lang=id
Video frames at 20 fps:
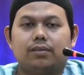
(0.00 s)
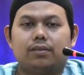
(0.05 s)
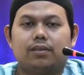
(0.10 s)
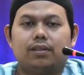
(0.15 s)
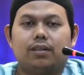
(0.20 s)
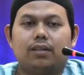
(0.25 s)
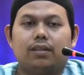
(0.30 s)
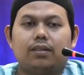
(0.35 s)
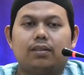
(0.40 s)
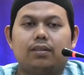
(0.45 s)

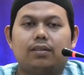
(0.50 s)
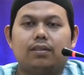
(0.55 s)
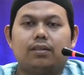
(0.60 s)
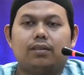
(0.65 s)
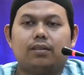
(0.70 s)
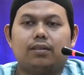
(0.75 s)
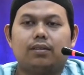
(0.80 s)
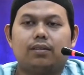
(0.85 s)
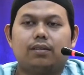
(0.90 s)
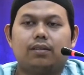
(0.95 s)
ya
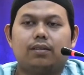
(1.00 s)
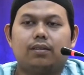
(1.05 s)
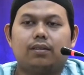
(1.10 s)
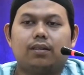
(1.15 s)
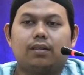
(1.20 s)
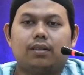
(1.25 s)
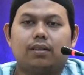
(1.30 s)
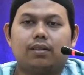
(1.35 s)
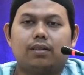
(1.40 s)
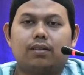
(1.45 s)

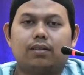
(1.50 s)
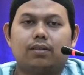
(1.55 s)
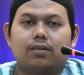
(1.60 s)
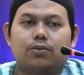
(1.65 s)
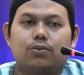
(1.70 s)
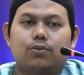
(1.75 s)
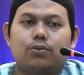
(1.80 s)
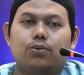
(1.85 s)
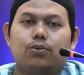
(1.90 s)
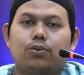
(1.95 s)

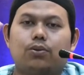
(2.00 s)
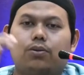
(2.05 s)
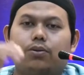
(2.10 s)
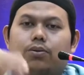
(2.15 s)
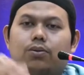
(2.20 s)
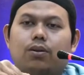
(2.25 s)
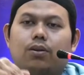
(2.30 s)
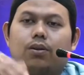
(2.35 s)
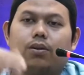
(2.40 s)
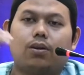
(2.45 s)
sujud
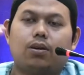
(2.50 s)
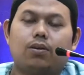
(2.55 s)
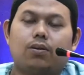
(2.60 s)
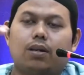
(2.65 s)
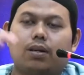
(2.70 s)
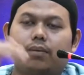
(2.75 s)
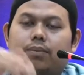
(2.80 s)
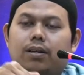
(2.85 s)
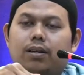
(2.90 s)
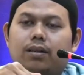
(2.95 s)
Allahu
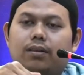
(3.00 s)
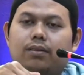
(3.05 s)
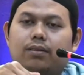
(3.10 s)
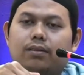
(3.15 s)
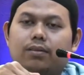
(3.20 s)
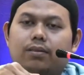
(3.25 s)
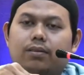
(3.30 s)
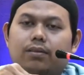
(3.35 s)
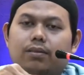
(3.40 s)
Akbar